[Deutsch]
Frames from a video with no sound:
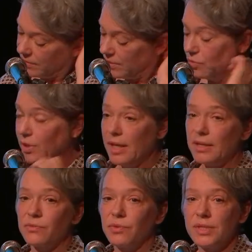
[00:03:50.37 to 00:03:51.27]
zu
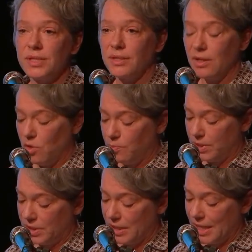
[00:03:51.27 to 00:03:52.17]
Recht von sich
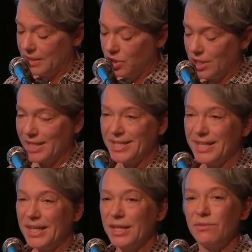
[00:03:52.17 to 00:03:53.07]
glaubt, eine Stadt der
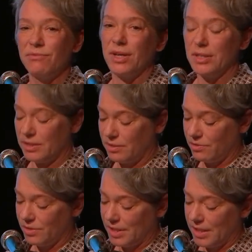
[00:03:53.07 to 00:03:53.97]
Gegenwart
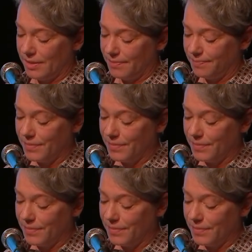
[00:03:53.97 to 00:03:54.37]
zu sein.